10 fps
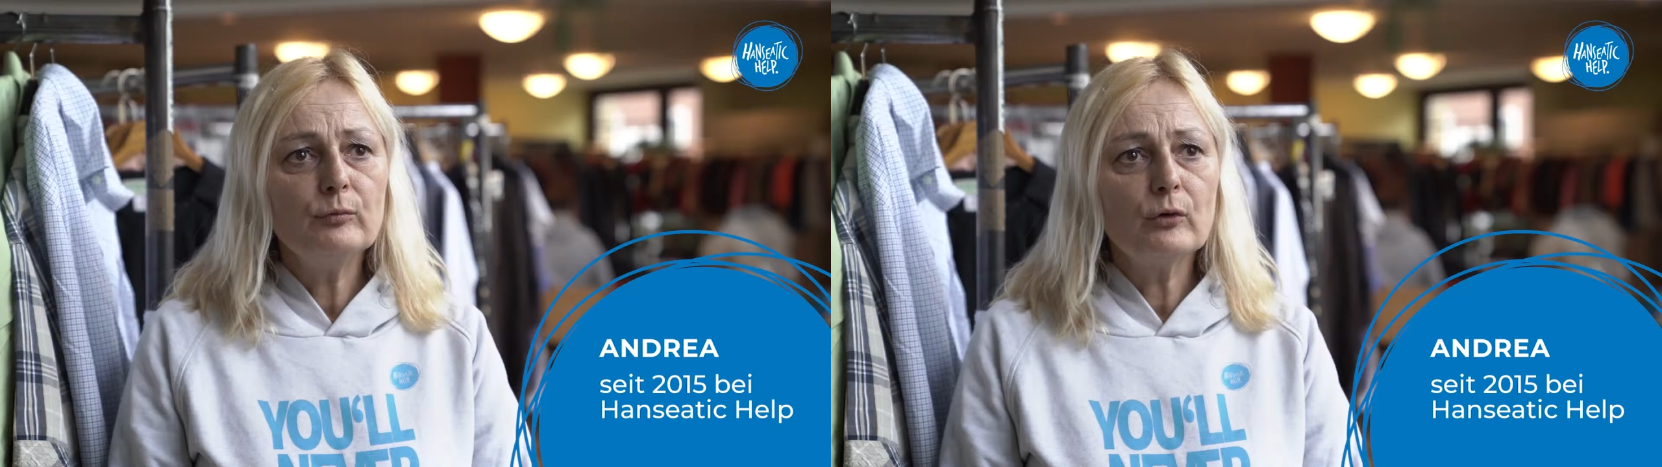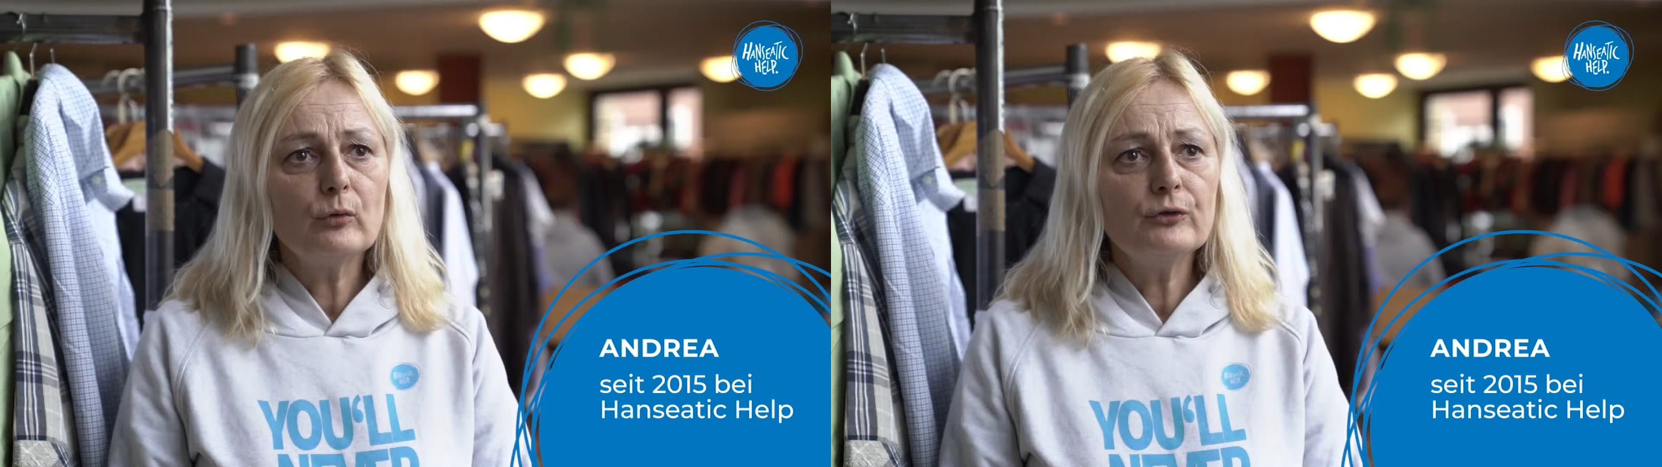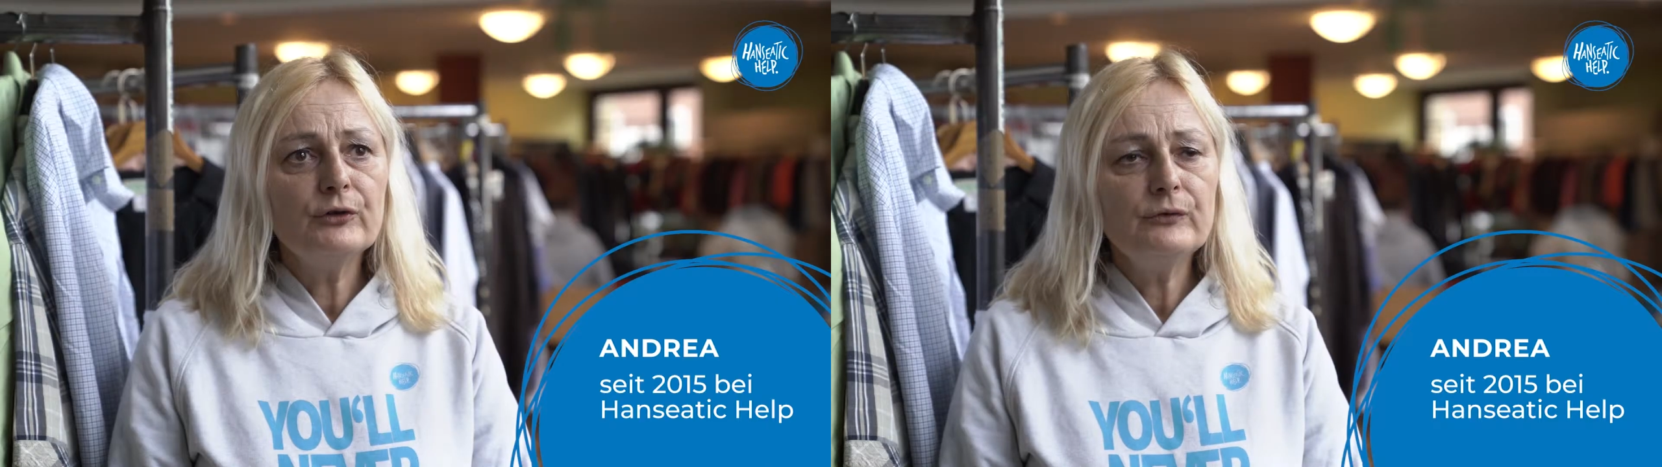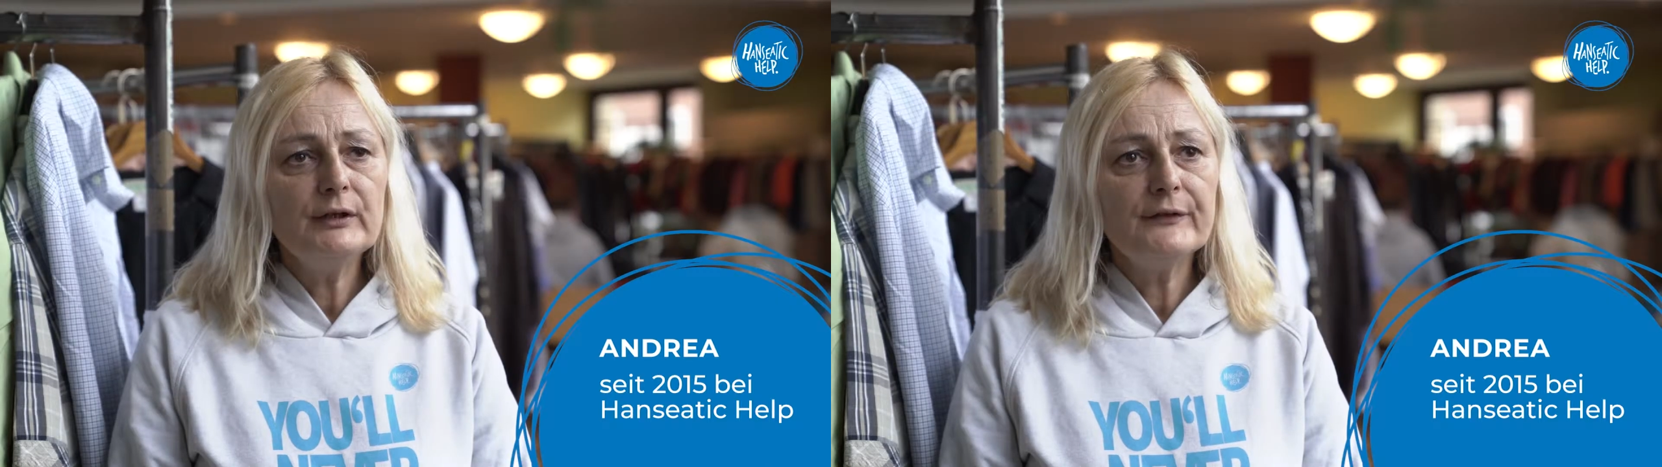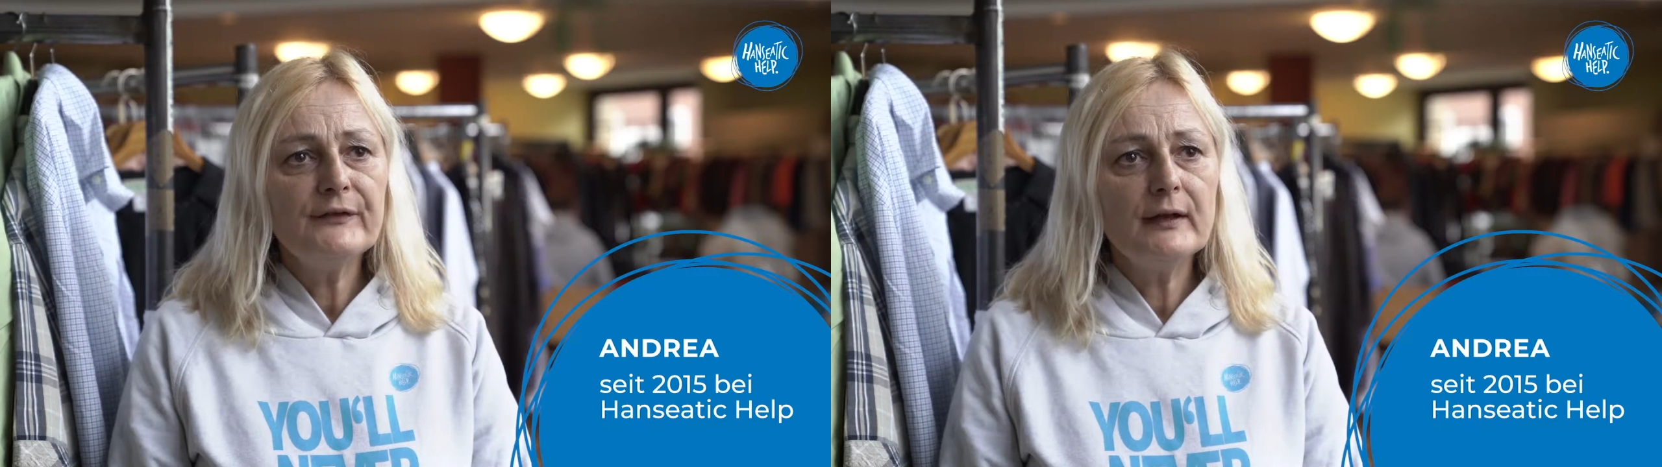über große
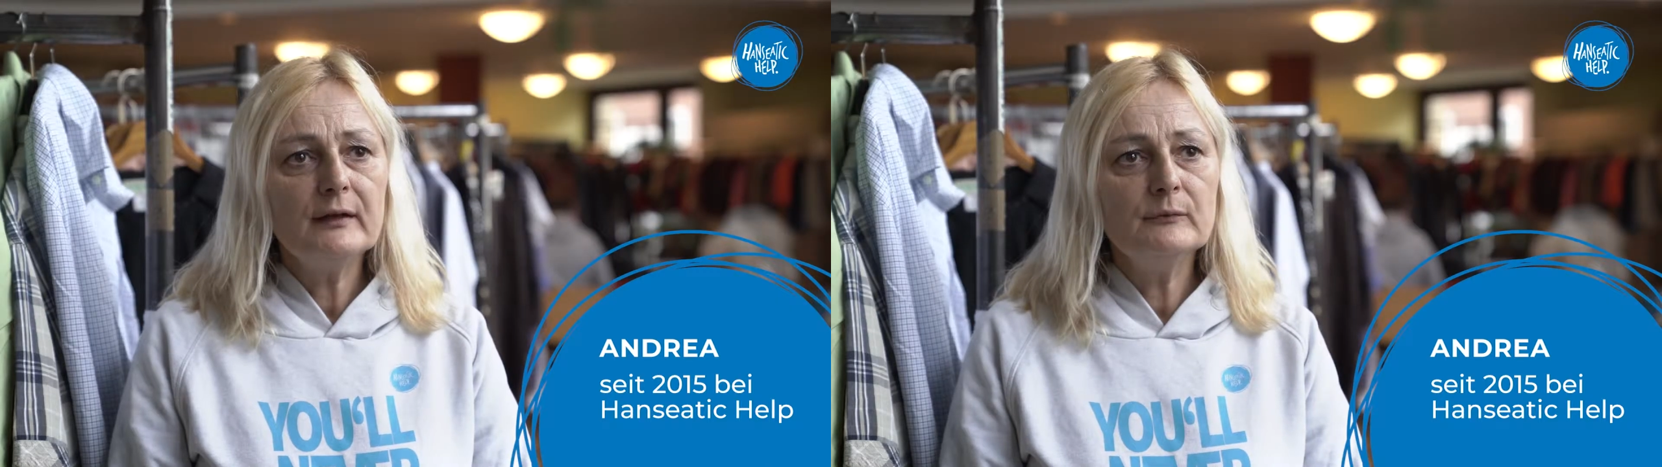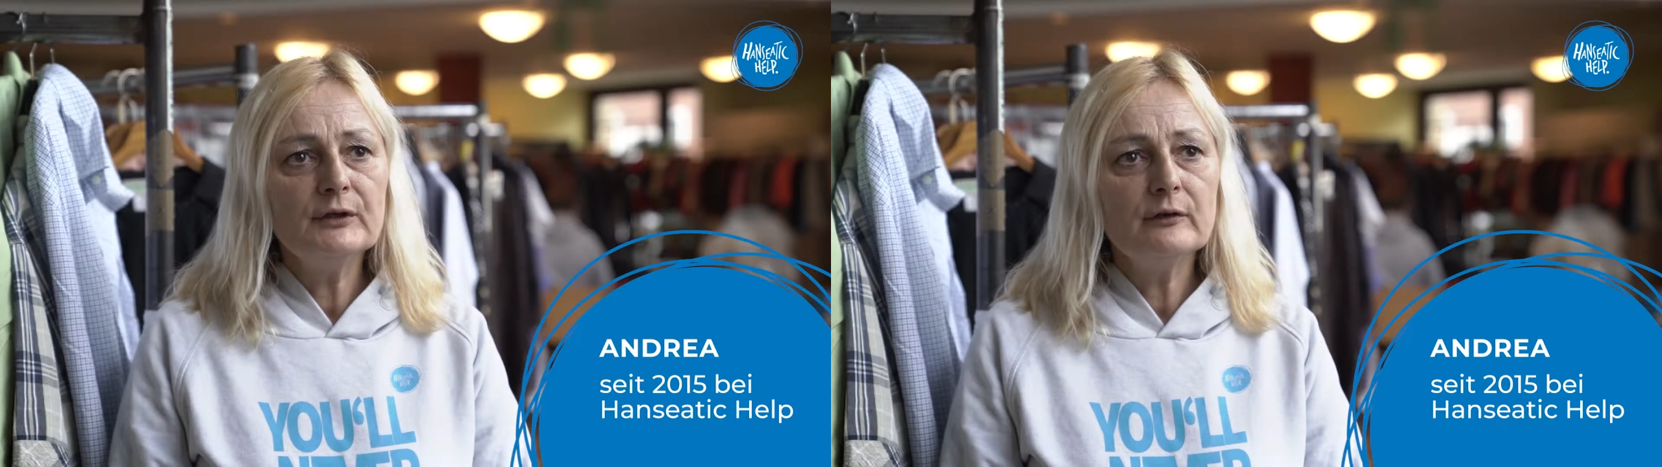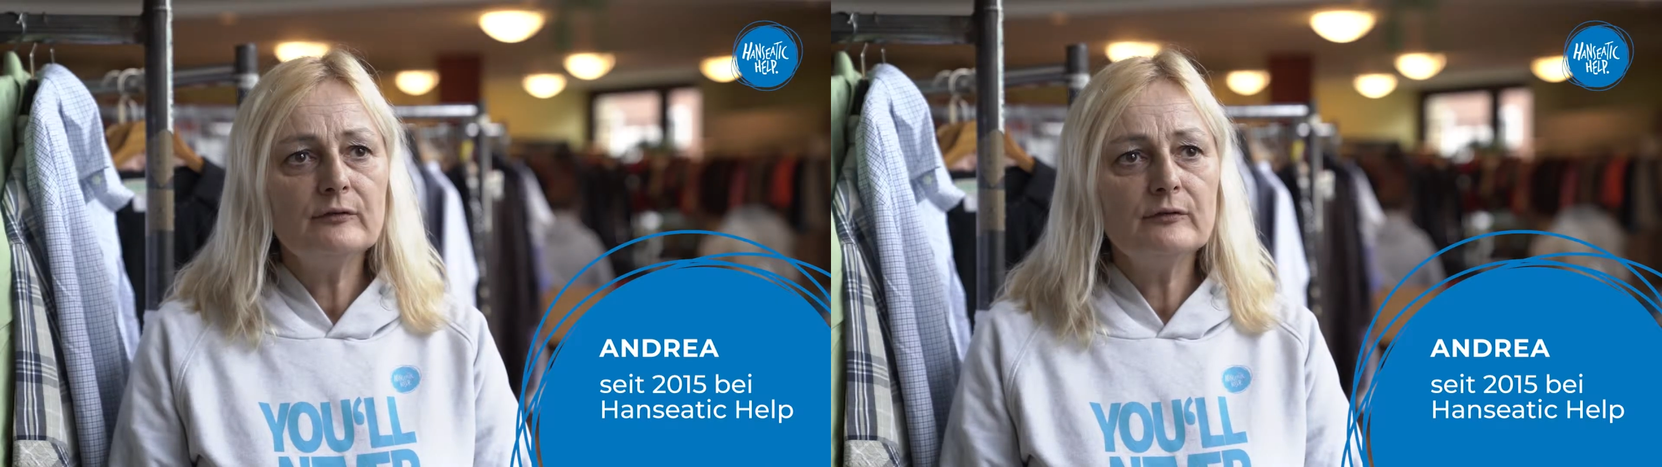finanzielle Mittel